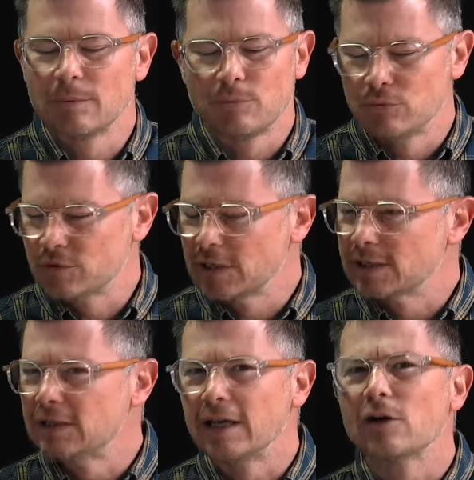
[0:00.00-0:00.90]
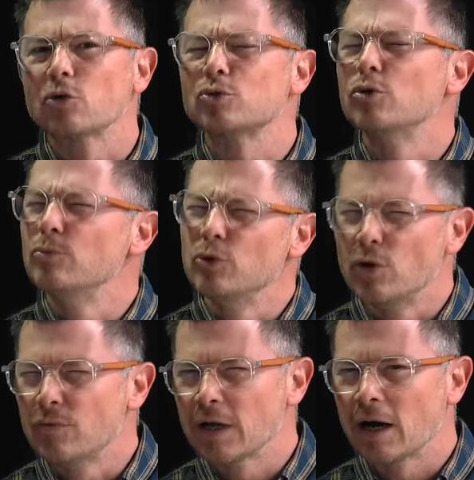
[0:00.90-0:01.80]
la plus celle qui déclenche le mieux
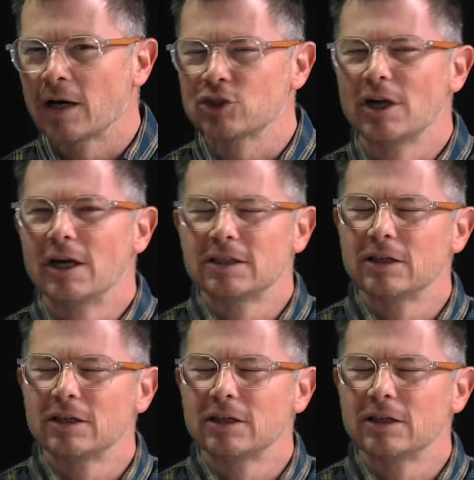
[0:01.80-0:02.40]
le virage, qui